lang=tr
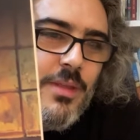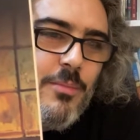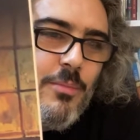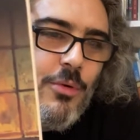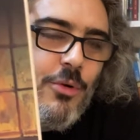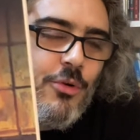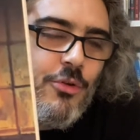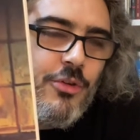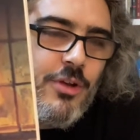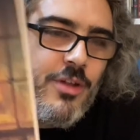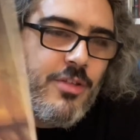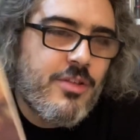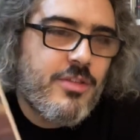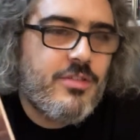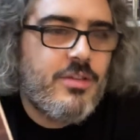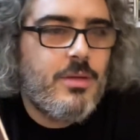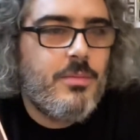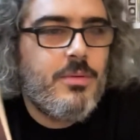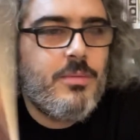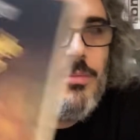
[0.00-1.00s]
Bunu önereceğiz
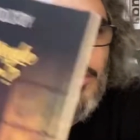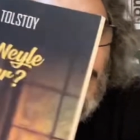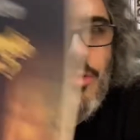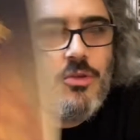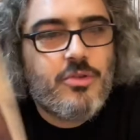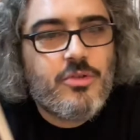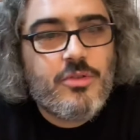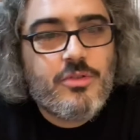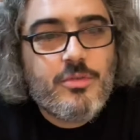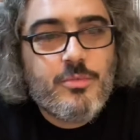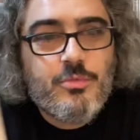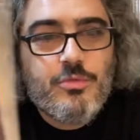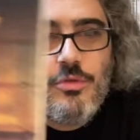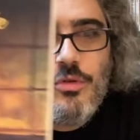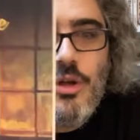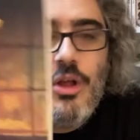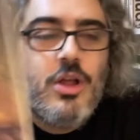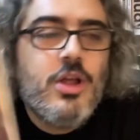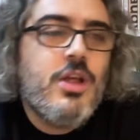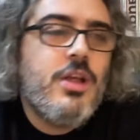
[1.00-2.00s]
tabii. Başka şansımız
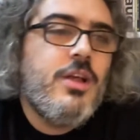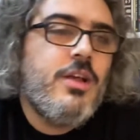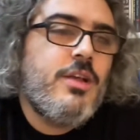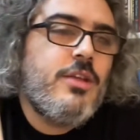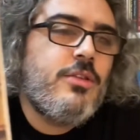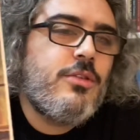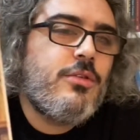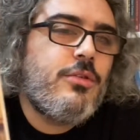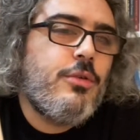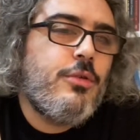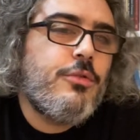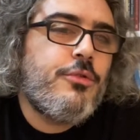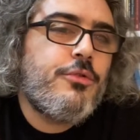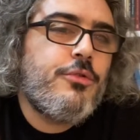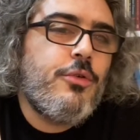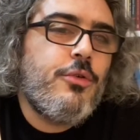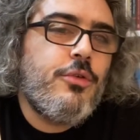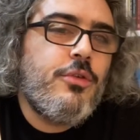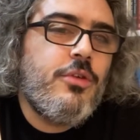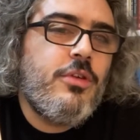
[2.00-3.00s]
yok.
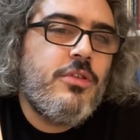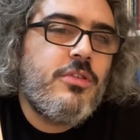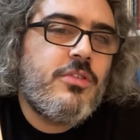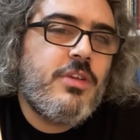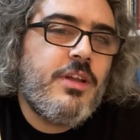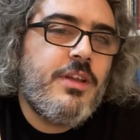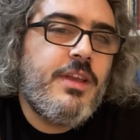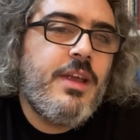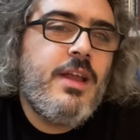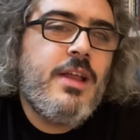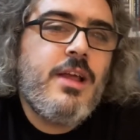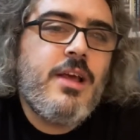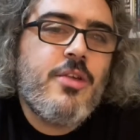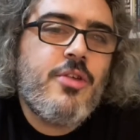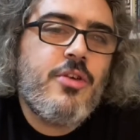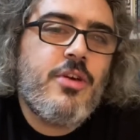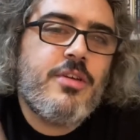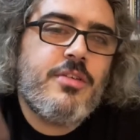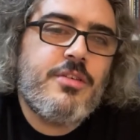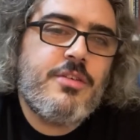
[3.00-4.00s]
Tolstoy insan neyle
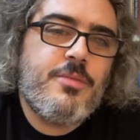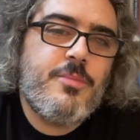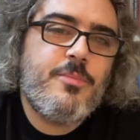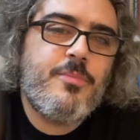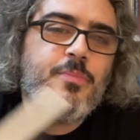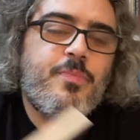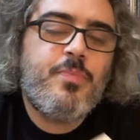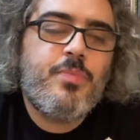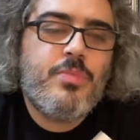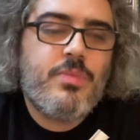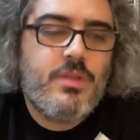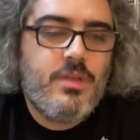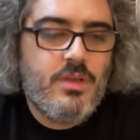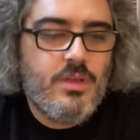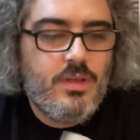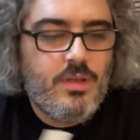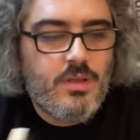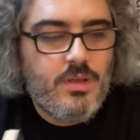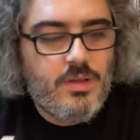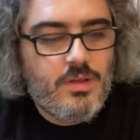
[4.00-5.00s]
yaşar?
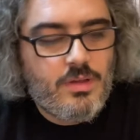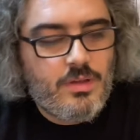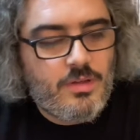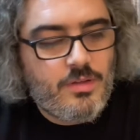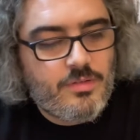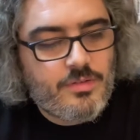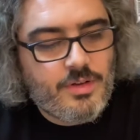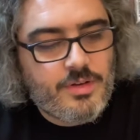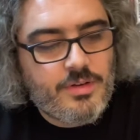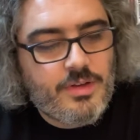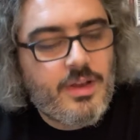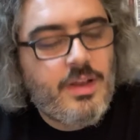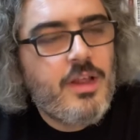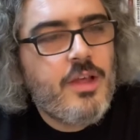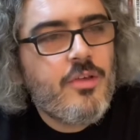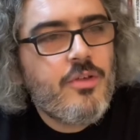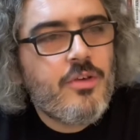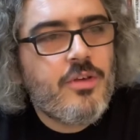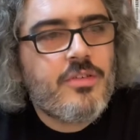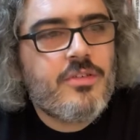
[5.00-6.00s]
İnsan neyle
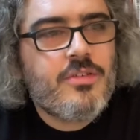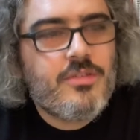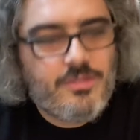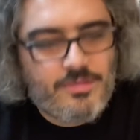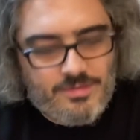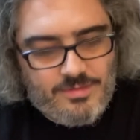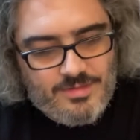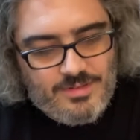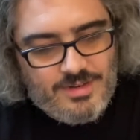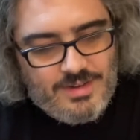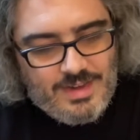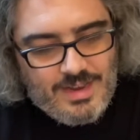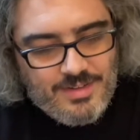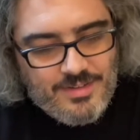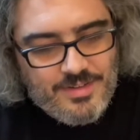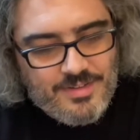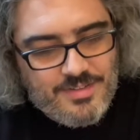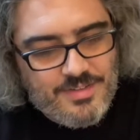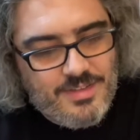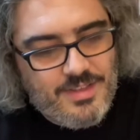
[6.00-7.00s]
yaşar?
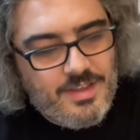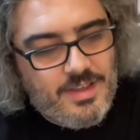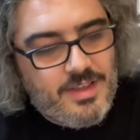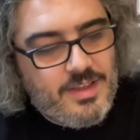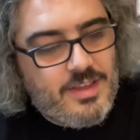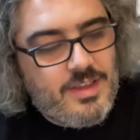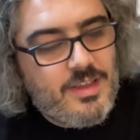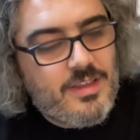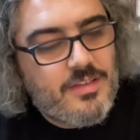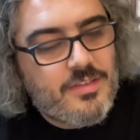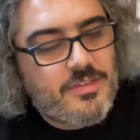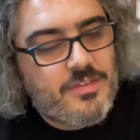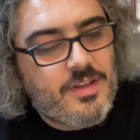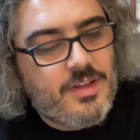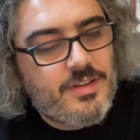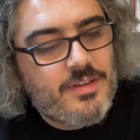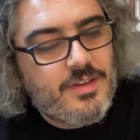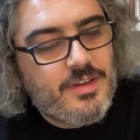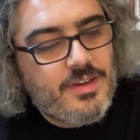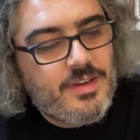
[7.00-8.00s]
Evet.
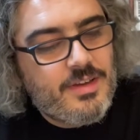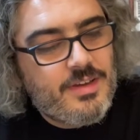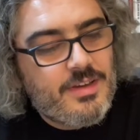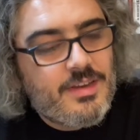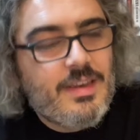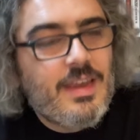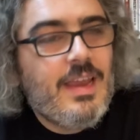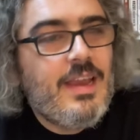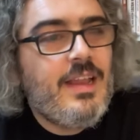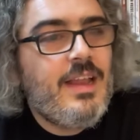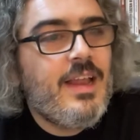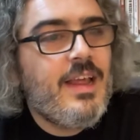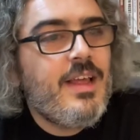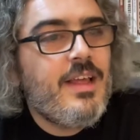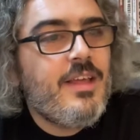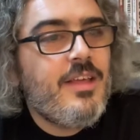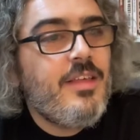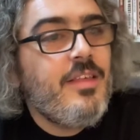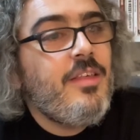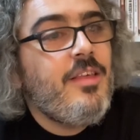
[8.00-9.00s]
İnsan neyle
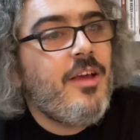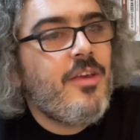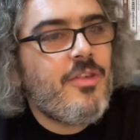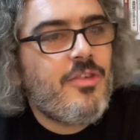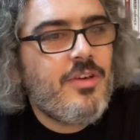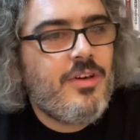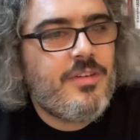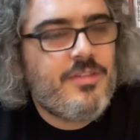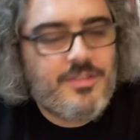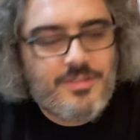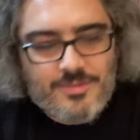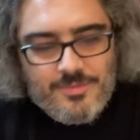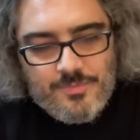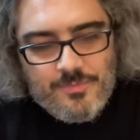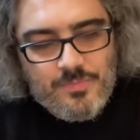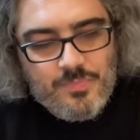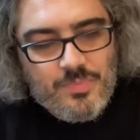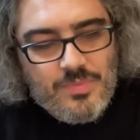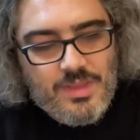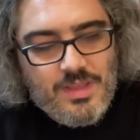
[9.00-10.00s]
yaşar?
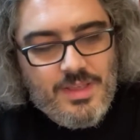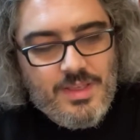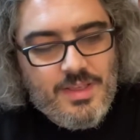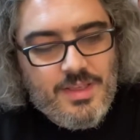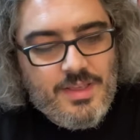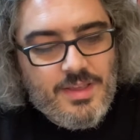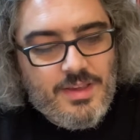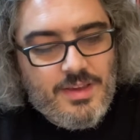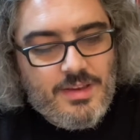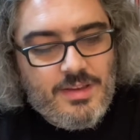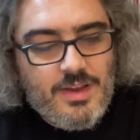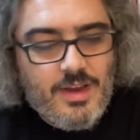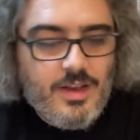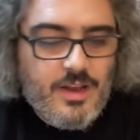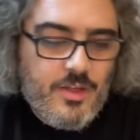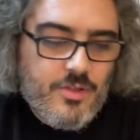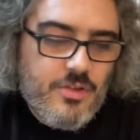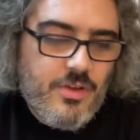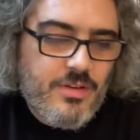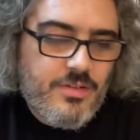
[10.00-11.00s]
Neyle
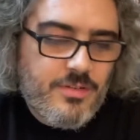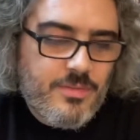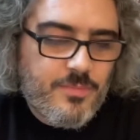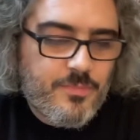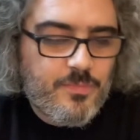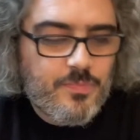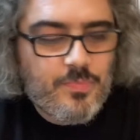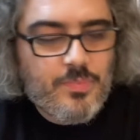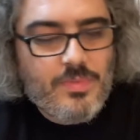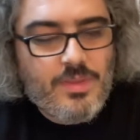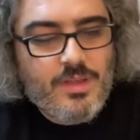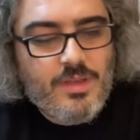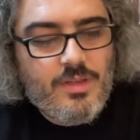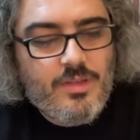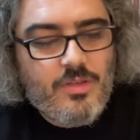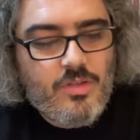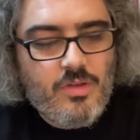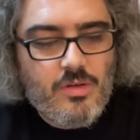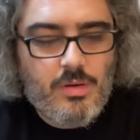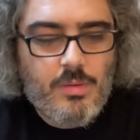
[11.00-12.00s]
yaşar?
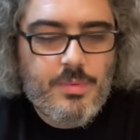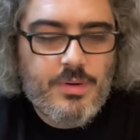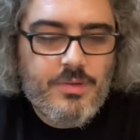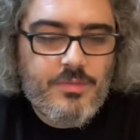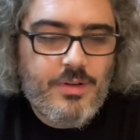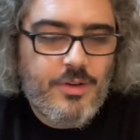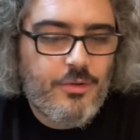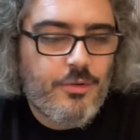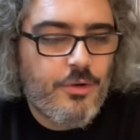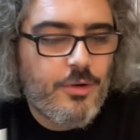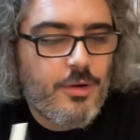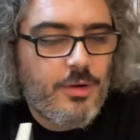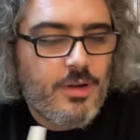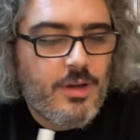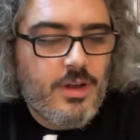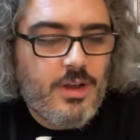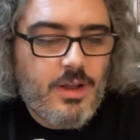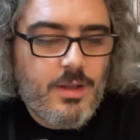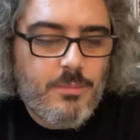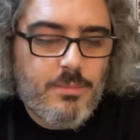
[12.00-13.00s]
Cevabını veriyor.
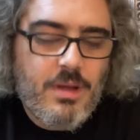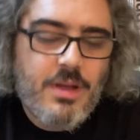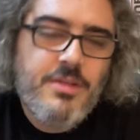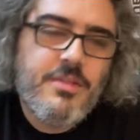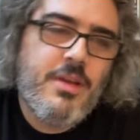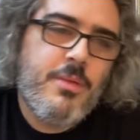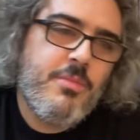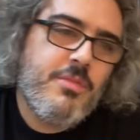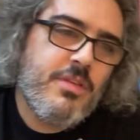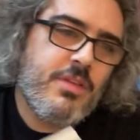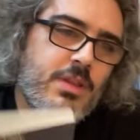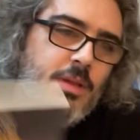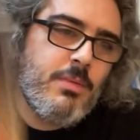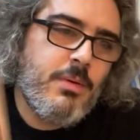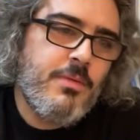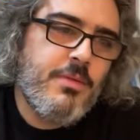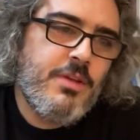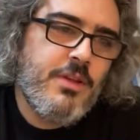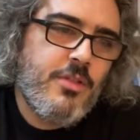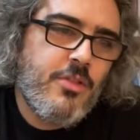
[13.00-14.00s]
Ben Remzi Kitap
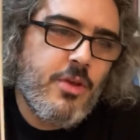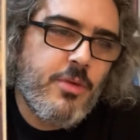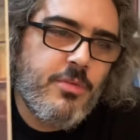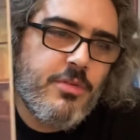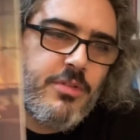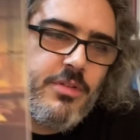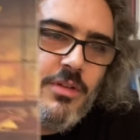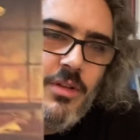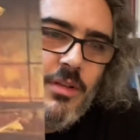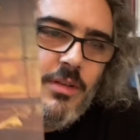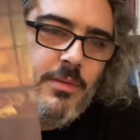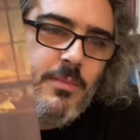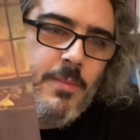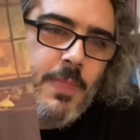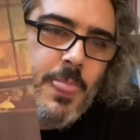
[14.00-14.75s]
Evi'nin çevirisini aldım.